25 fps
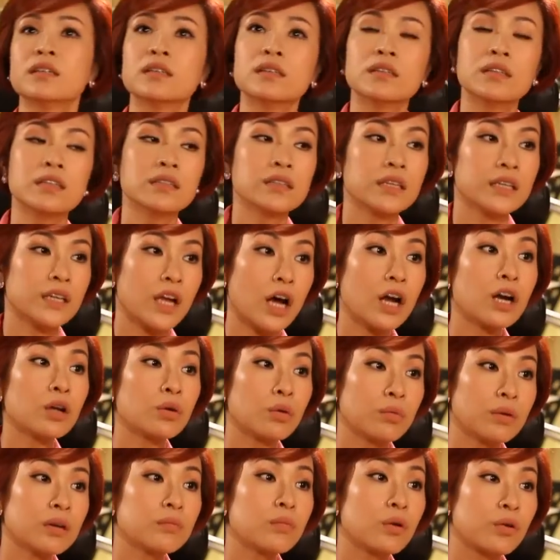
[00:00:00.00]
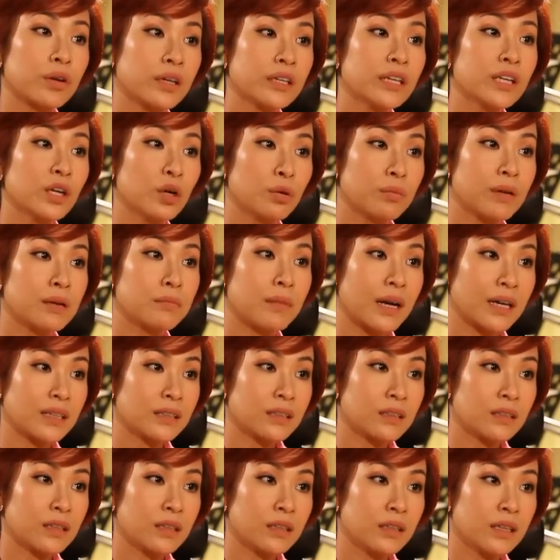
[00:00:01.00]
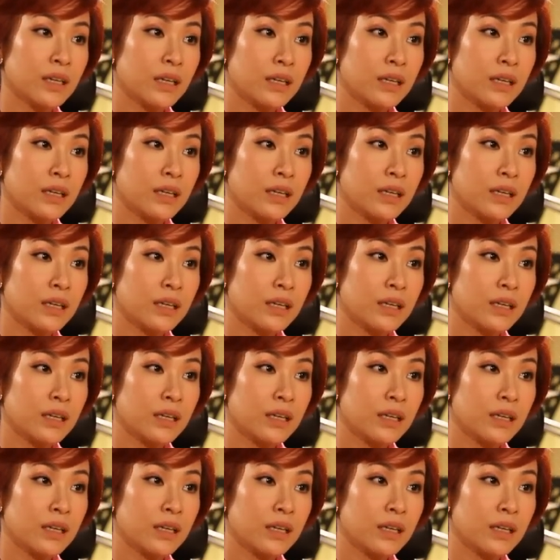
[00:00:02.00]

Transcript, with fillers: linh nghĩ đó là cũng là một cái điều may mắn cho linh